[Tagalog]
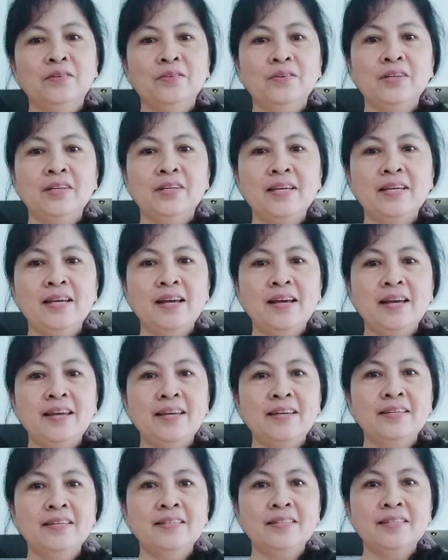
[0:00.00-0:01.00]
Okay
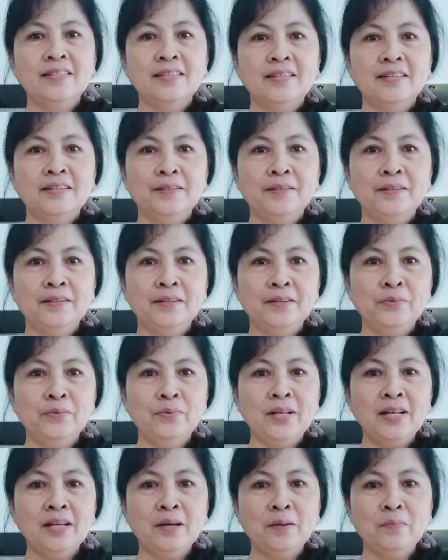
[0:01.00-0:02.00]
guys, uh,
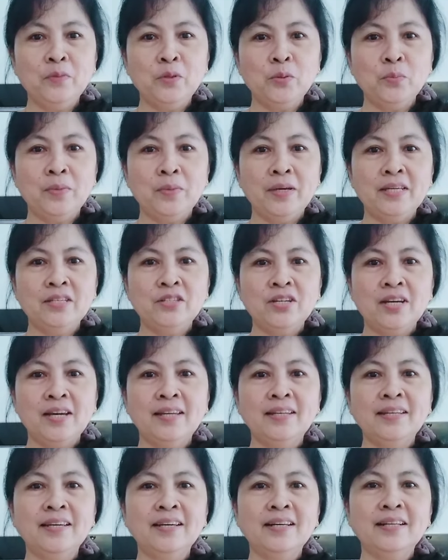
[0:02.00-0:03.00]
welcome to my
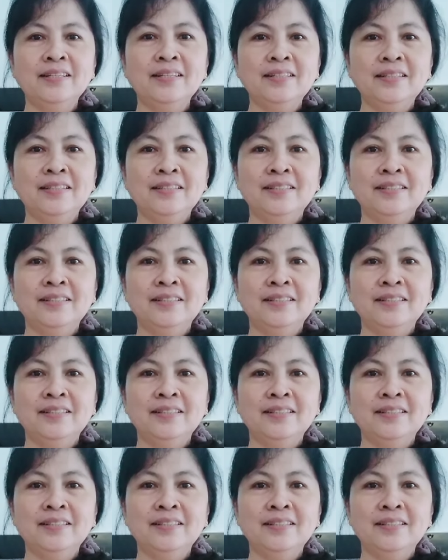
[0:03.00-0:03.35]
channel,